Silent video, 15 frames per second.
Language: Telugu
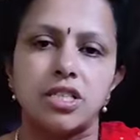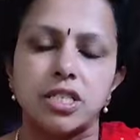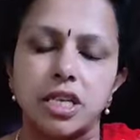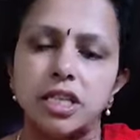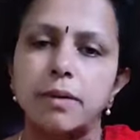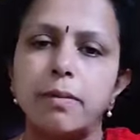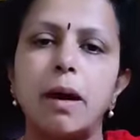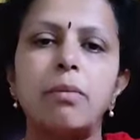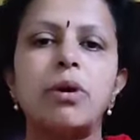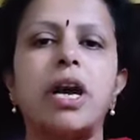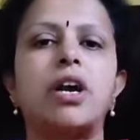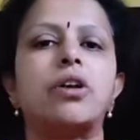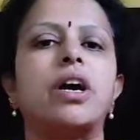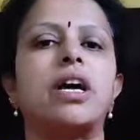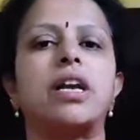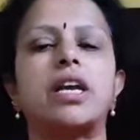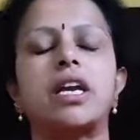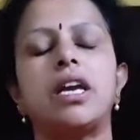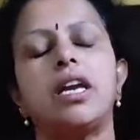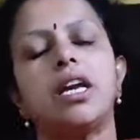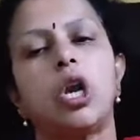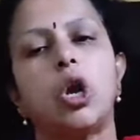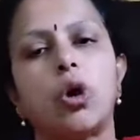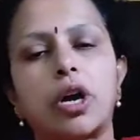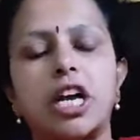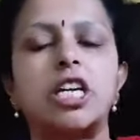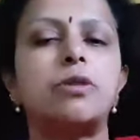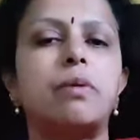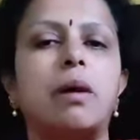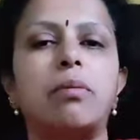చంద్రబాబు నాయుడు గారికి
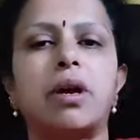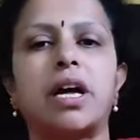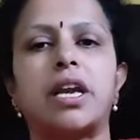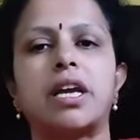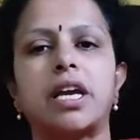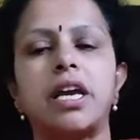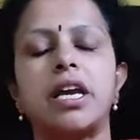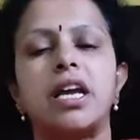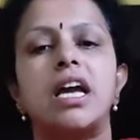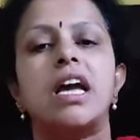లోకేష్ బాబు గారికి